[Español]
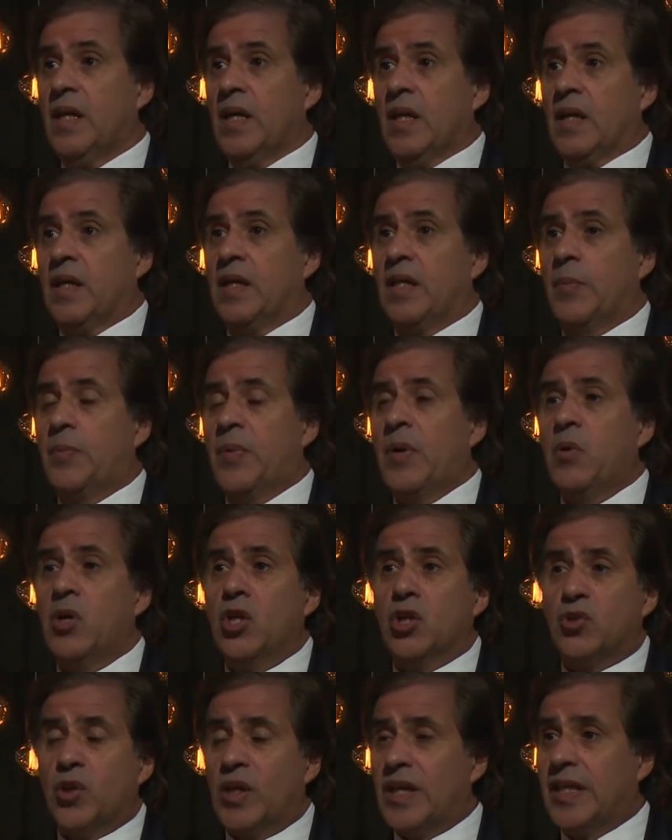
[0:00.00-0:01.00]
Y después,
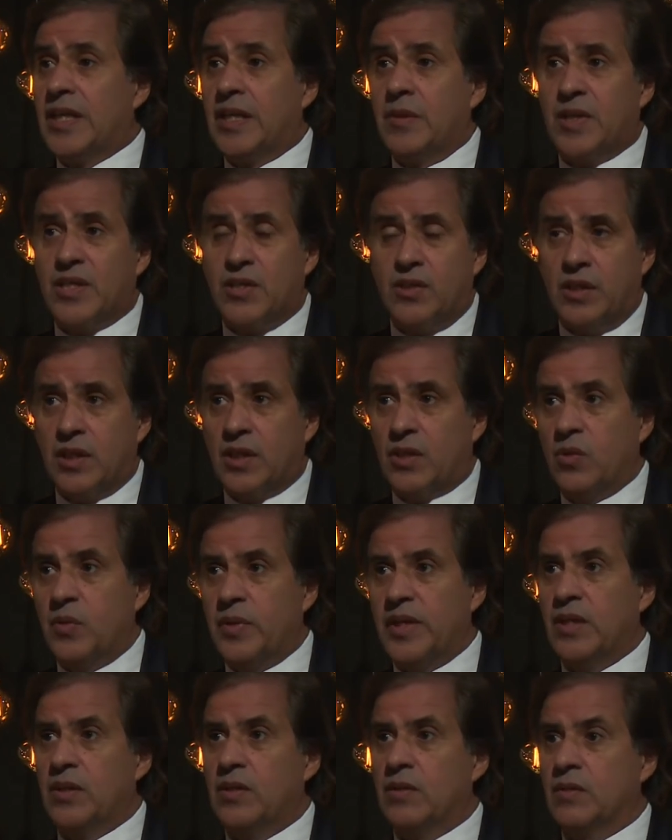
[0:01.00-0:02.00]
bueno, todas las derivaciones que
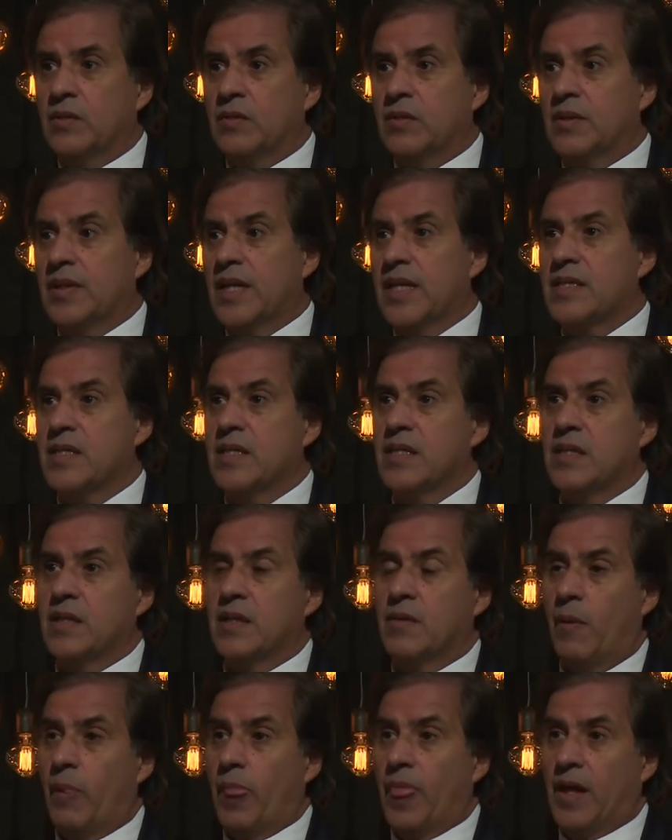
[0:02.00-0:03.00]
hubieron
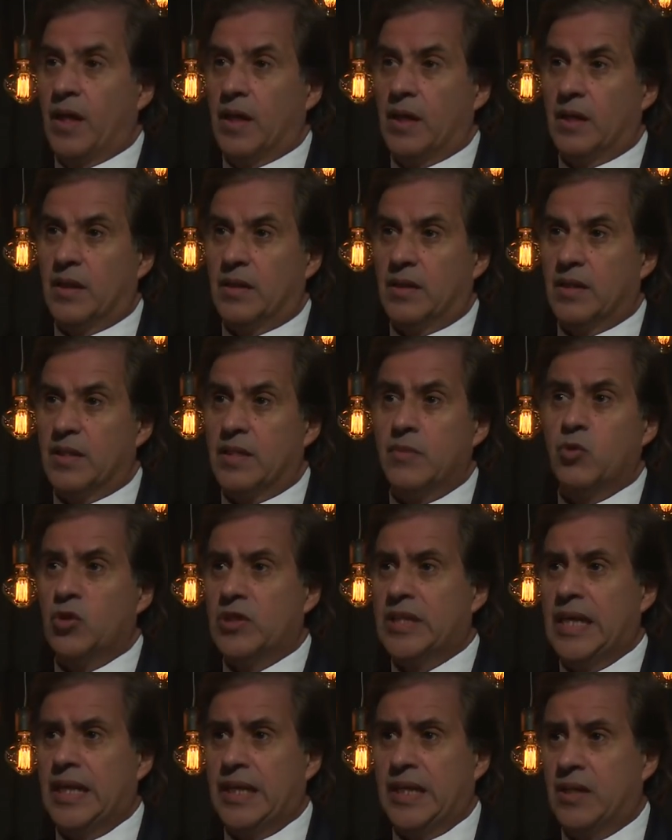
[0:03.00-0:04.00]
casi este,
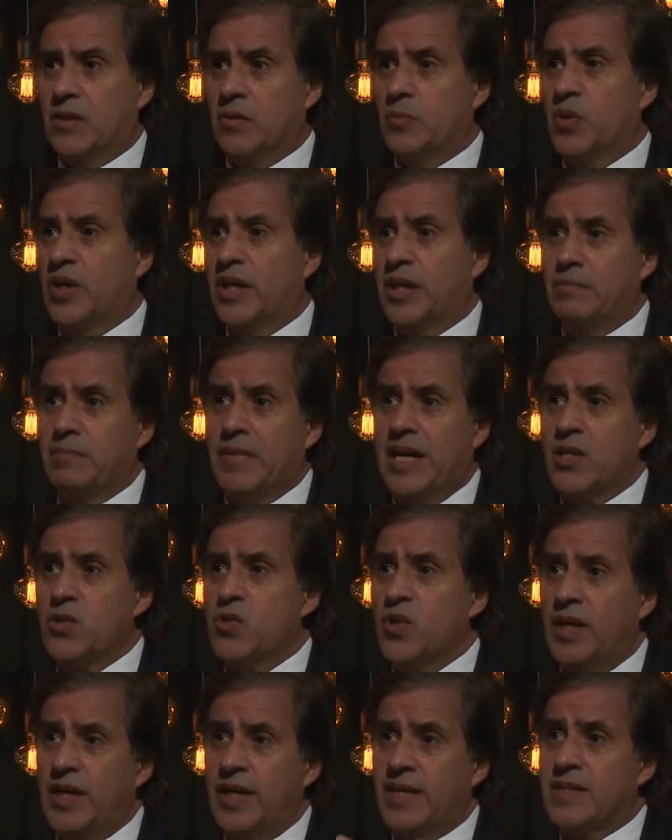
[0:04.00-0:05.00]
simultánea, ¿no? porque en
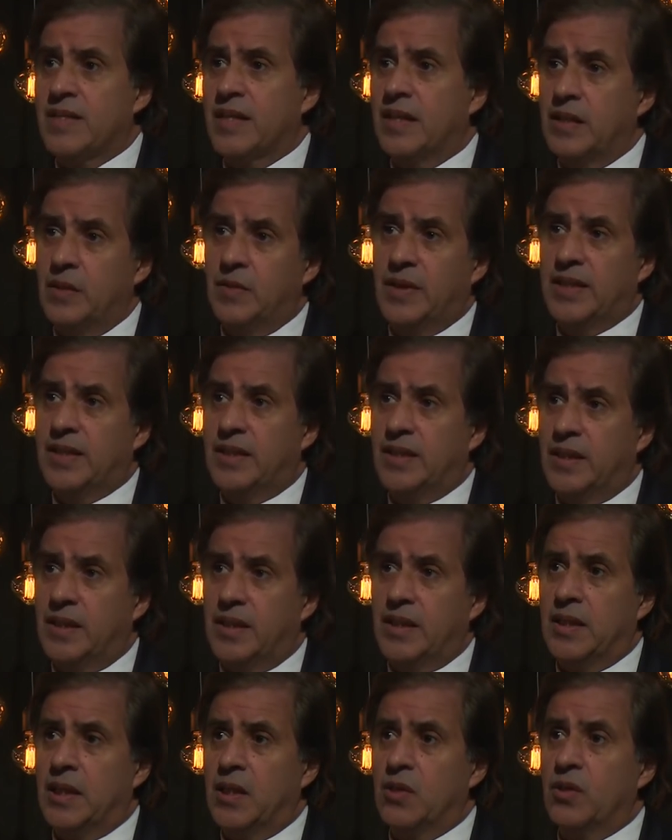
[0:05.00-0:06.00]
marzo él lanza el
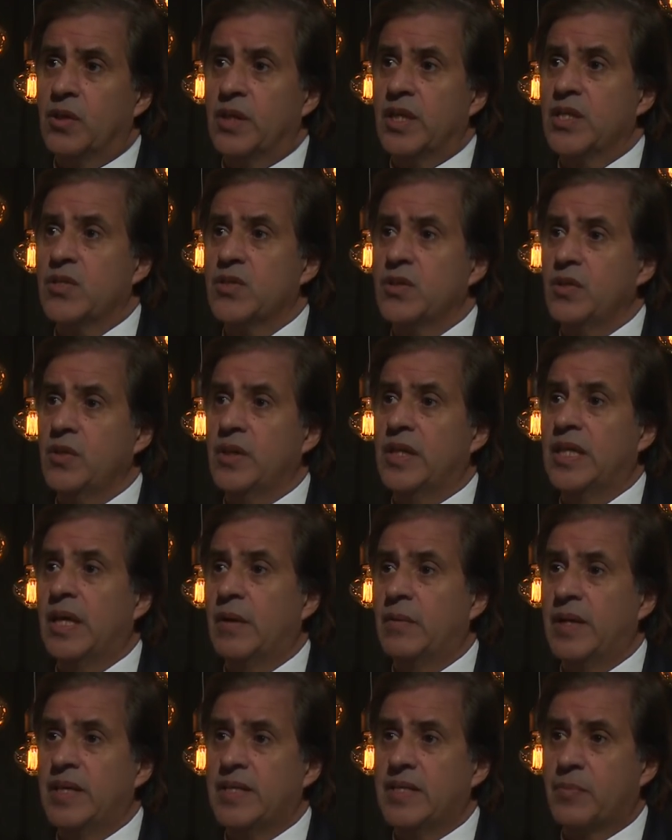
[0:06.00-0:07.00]
debate en el Congreso, en
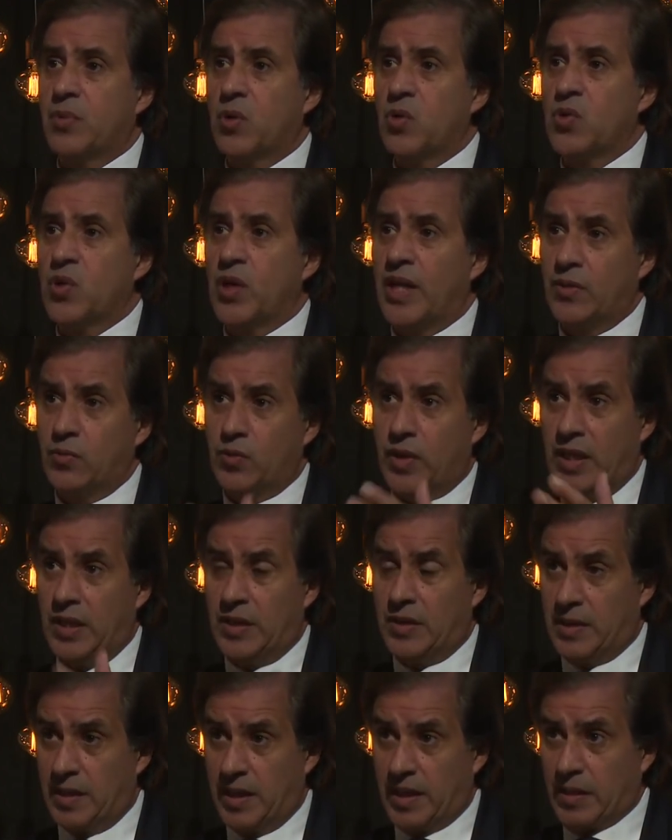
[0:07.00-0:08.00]
abril se produce la,
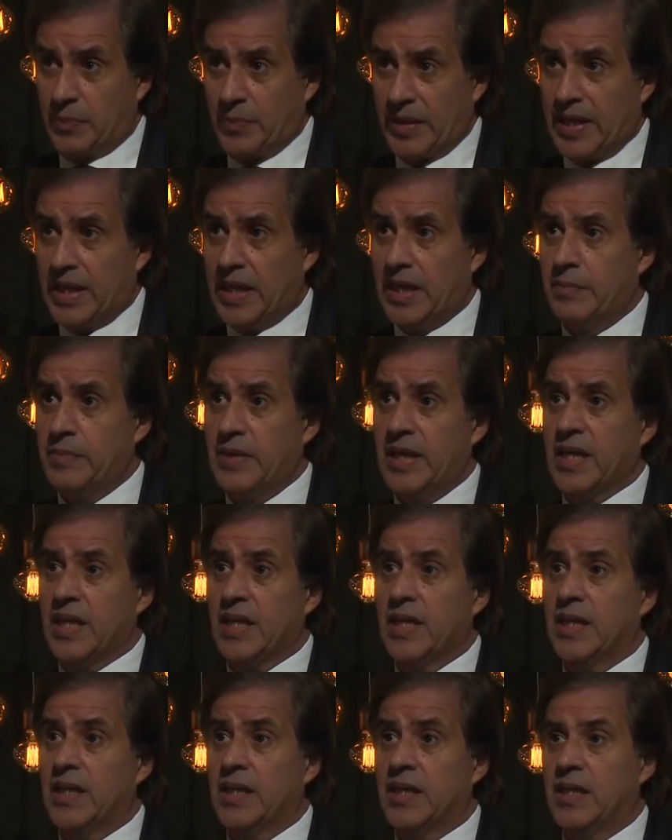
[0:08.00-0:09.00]
disparada
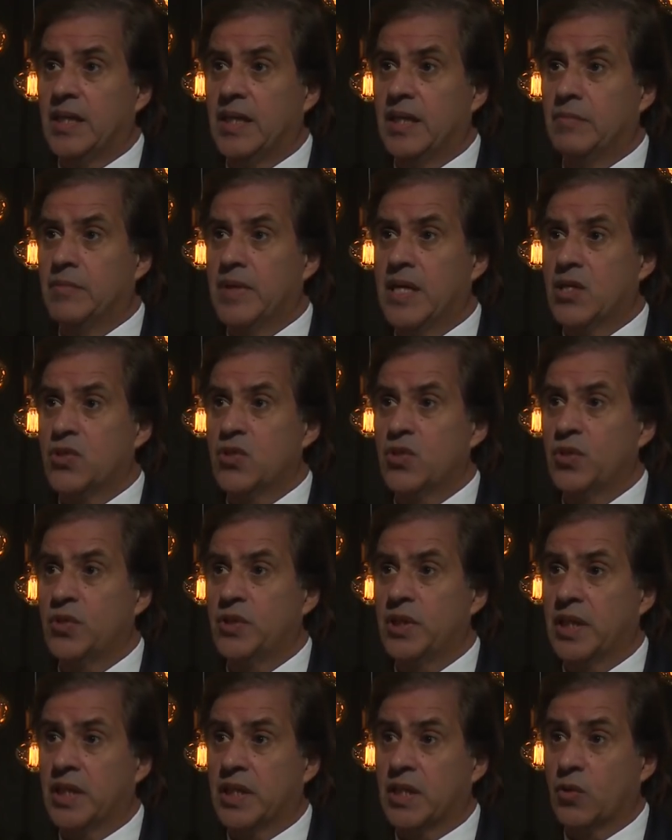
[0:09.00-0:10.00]
cambiaria y en mayo
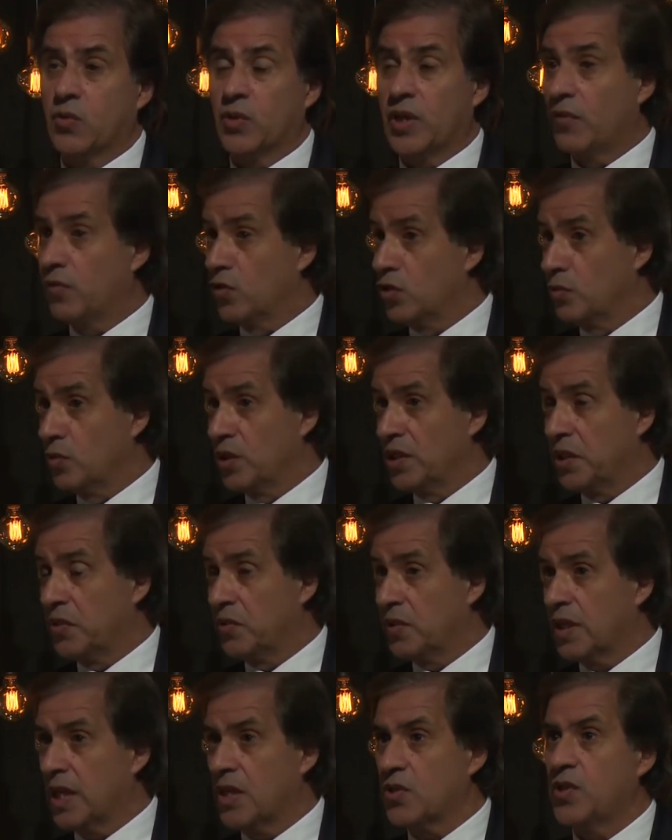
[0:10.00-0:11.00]
tiene que recurrir al
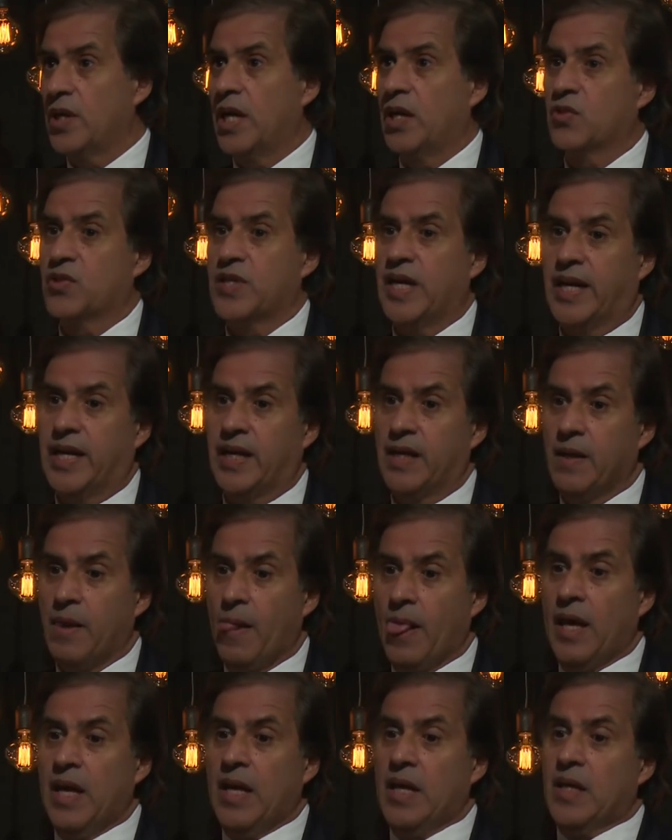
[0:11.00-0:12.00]
FMI, O sea que,
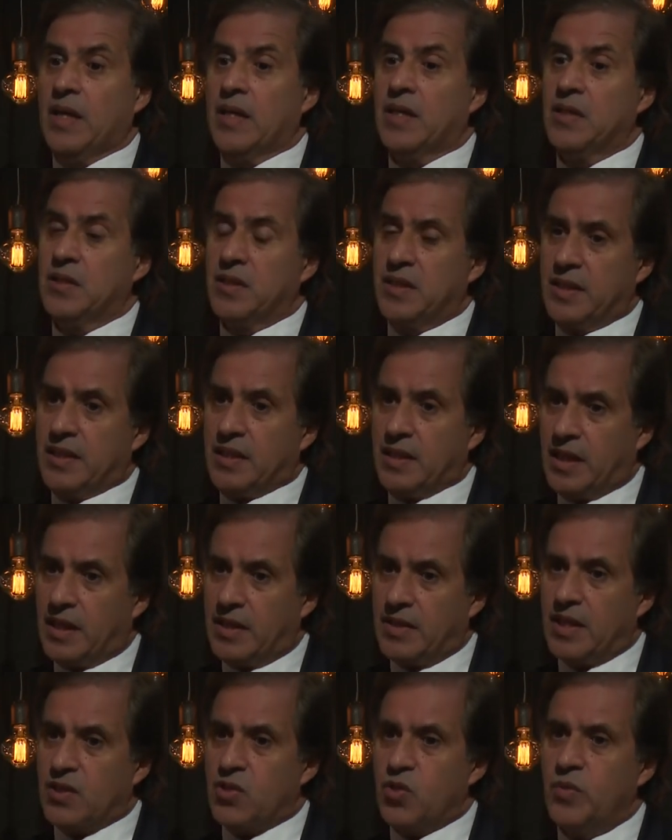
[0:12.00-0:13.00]

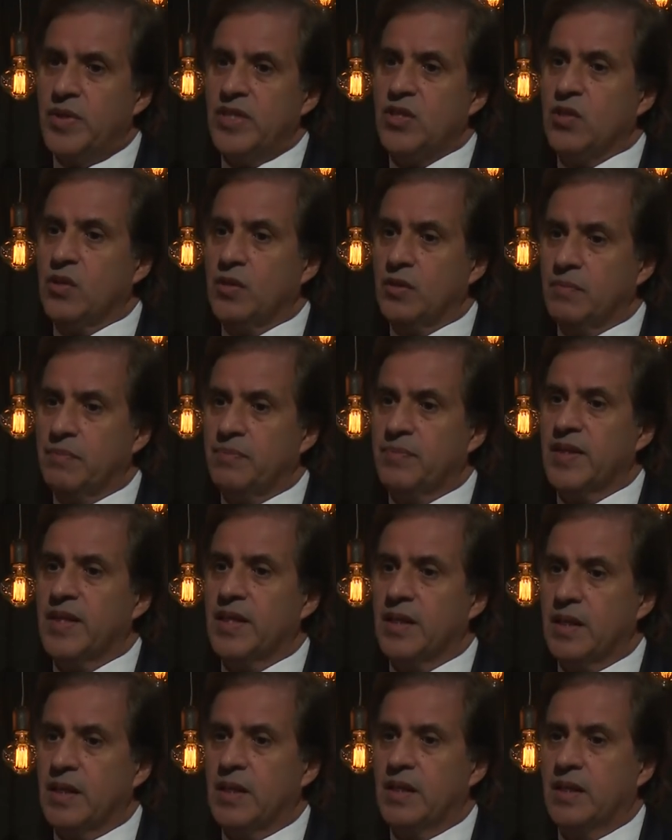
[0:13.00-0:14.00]
y, a su vez yo
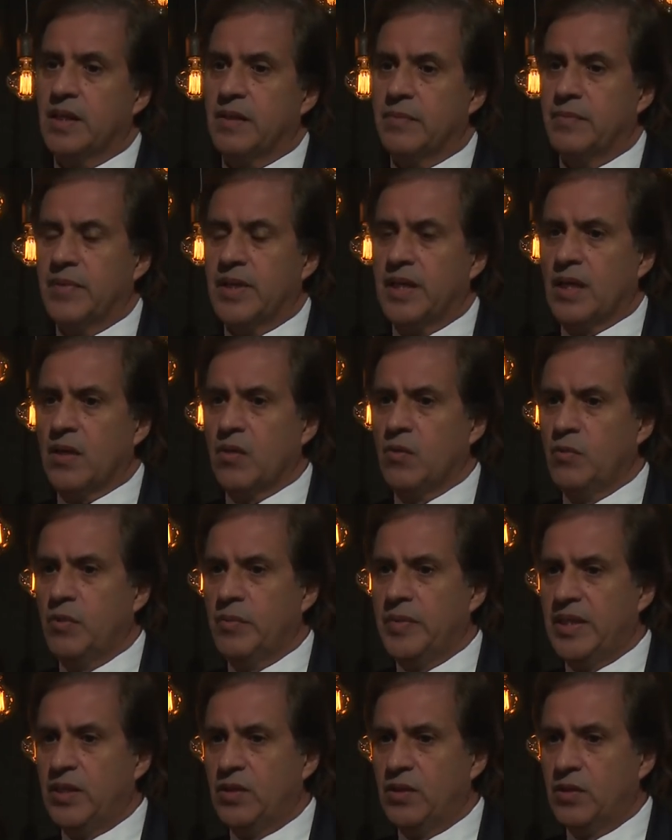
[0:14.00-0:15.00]
eh, en algún
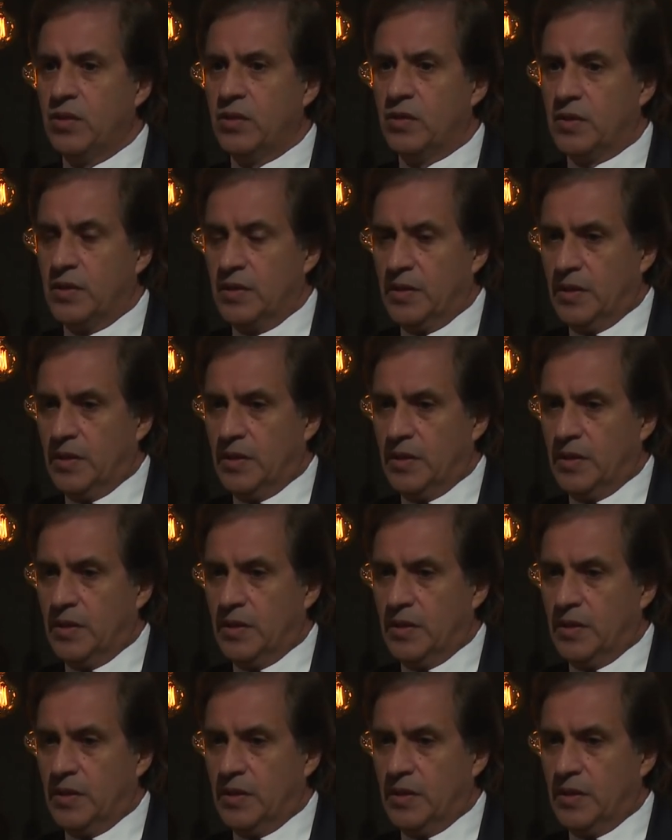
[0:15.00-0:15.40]
momento